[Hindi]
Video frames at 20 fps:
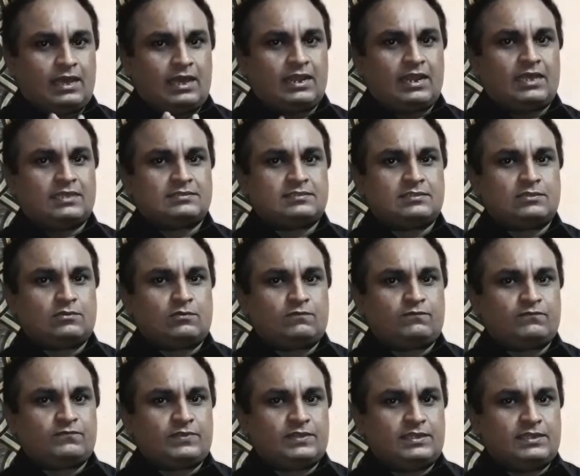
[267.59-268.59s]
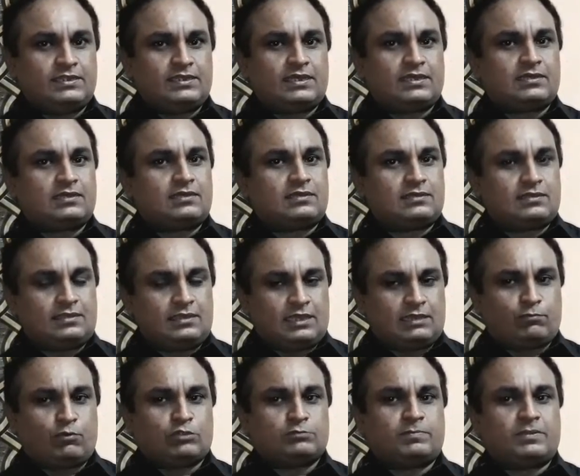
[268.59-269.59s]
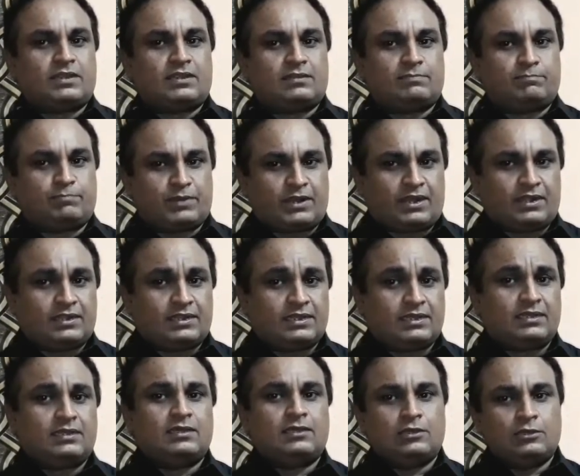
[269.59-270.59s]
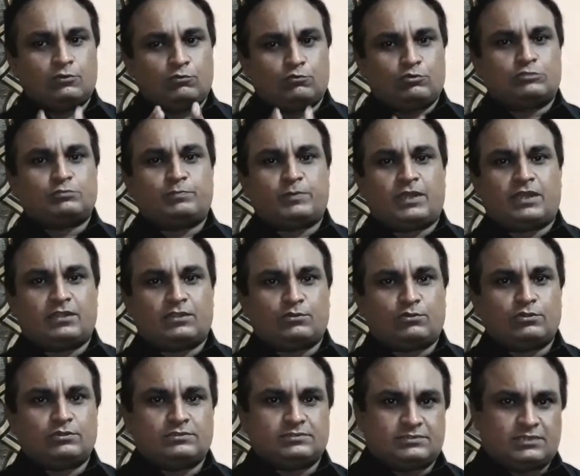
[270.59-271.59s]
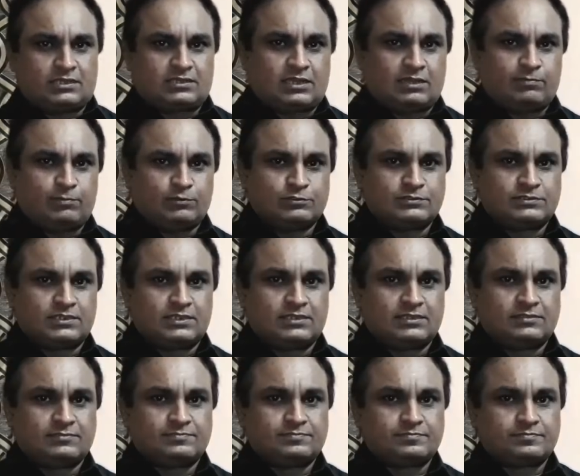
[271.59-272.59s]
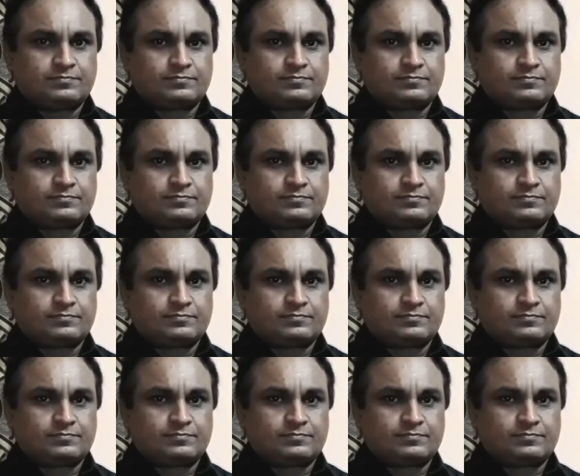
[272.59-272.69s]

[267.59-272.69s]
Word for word: एल ऑफ इंडिया एक बहुत बड़ा ब्रांड है उस ब्रांड को धक्का पहुंचता है